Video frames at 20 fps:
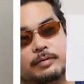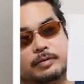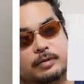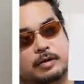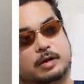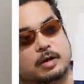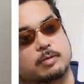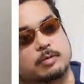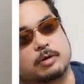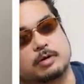
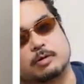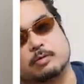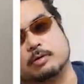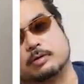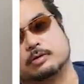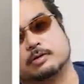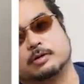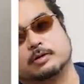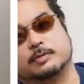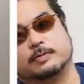手紙が来
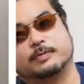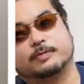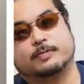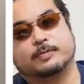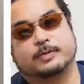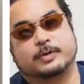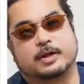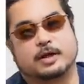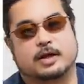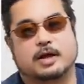ました、うん、
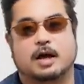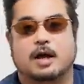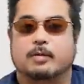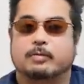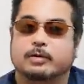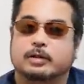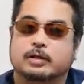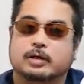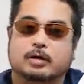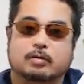手
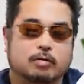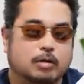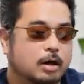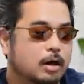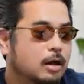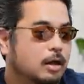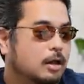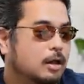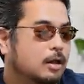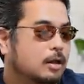紙ってこれ
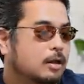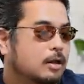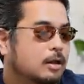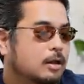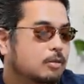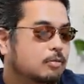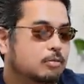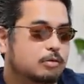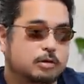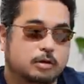
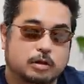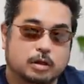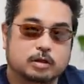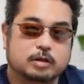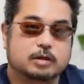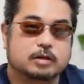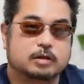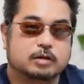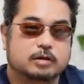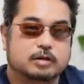あのみんな
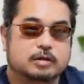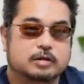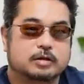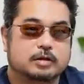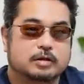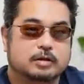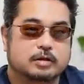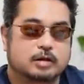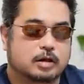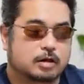に
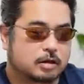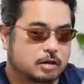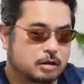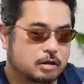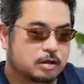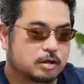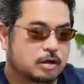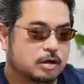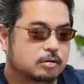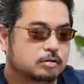関
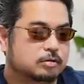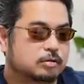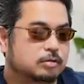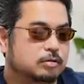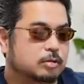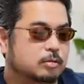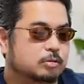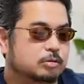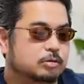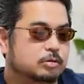係各所
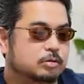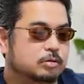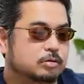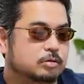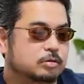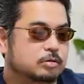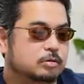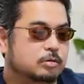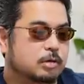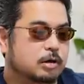にはもちろん
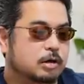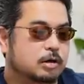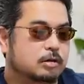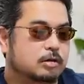配ら